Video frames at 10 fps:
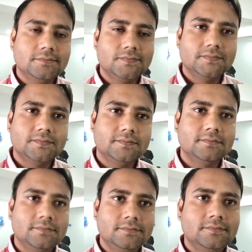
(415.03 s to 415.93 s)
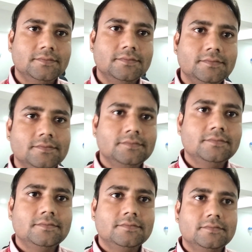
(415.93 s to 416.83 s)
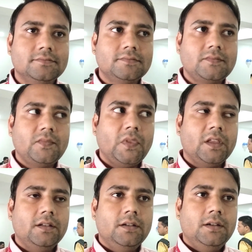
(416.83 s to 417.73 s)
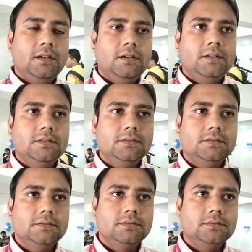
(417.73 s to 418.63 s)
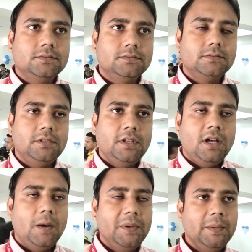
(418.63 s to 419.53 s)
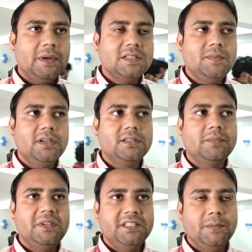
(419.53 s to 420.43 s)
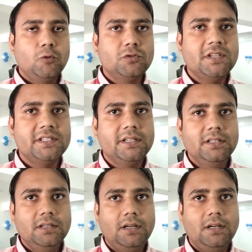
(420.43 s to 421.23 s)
प्रोसेस होते हैं उसमें बहुत सी दिक्कतें आते हैं क्या इसमें इंस्टेंट होगा या फिर टाइम अपने पास में एकदम ईजी प्रोसेस है